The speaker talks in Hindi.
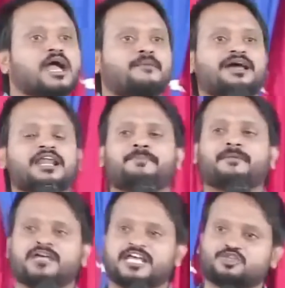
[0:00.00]
मैंने प्रभु
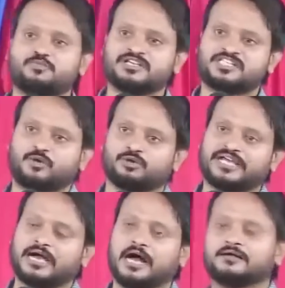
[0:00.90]
यीशु मसीह को
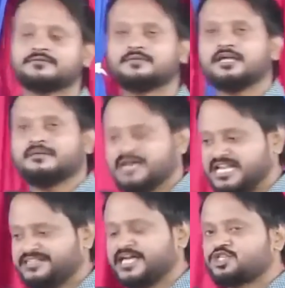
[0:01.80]
देखा मैंने
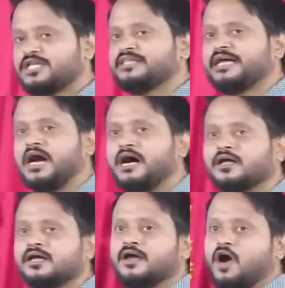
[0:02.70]
दर्शन देखा
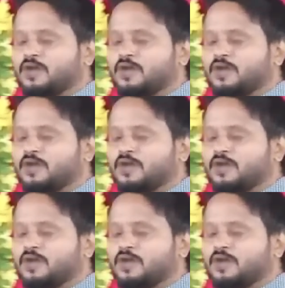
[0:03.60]
और